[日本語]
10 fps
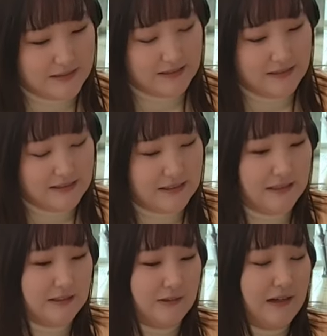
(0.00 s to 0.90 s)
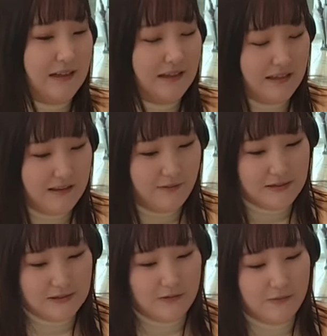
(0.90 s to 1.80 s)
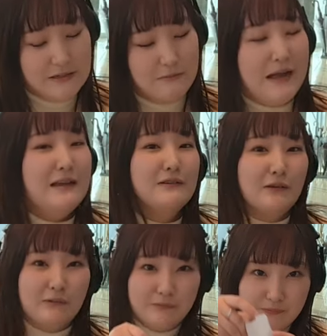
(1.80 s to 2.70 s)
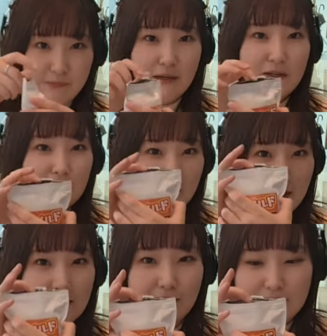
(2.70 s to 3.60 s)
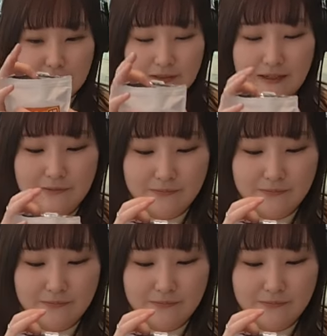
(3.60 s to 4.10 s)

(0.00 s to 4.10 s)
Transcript: じゃあ早速開けていきましょう。まずマイルドマイルドからいきましょうね。